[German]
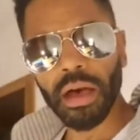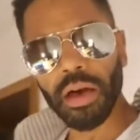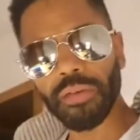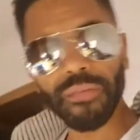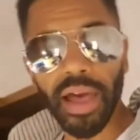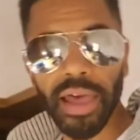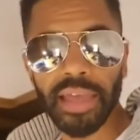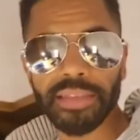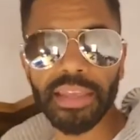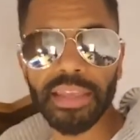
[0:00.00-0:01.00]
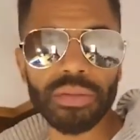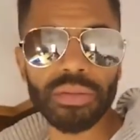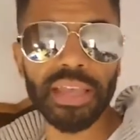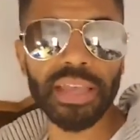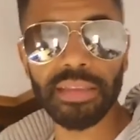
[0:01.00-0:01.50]
Auf ARD
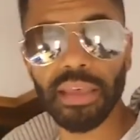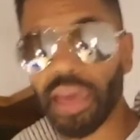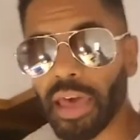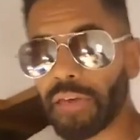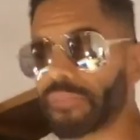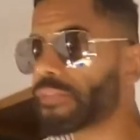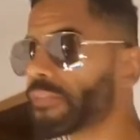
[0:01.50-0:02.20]
und ZDF.